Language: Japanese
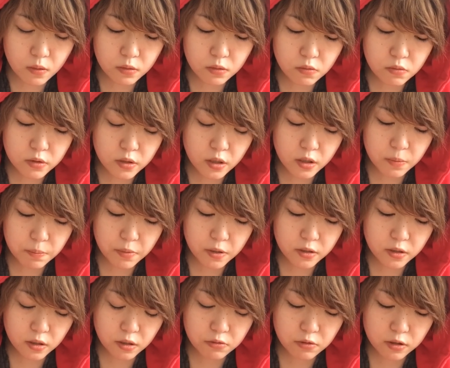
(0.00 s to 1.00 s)
そしたら一
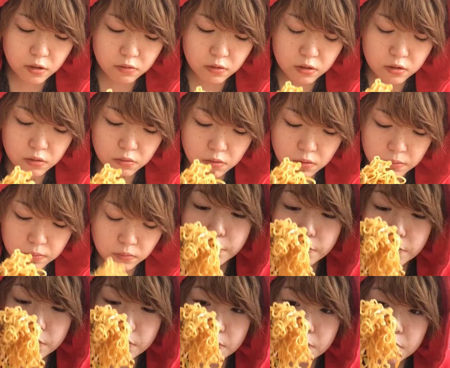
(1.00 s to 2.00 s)
平ちゃんが売れなくなっちゃ
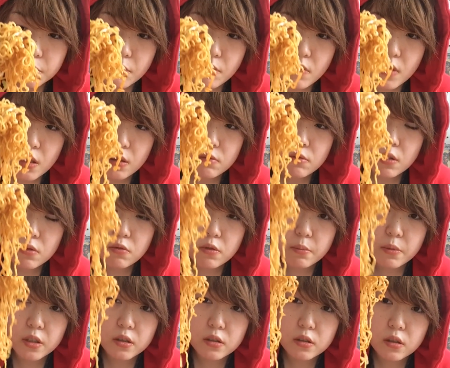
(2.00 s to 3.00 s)
うこれ
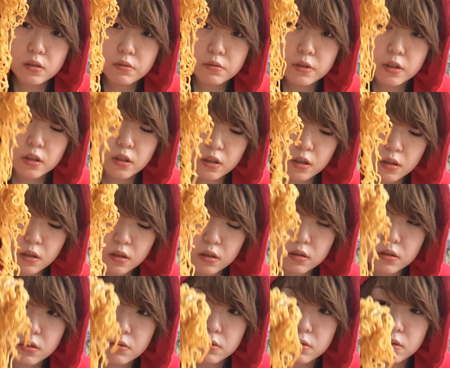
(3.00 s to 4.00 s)
めっちゃふりかけか
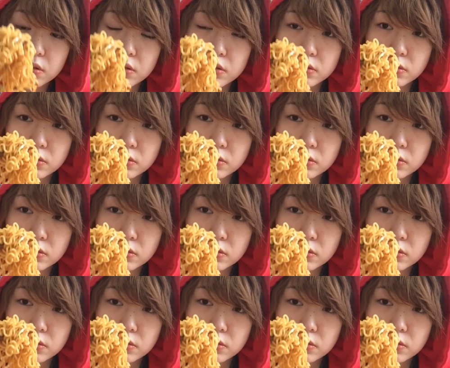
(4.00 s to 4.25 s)
かってる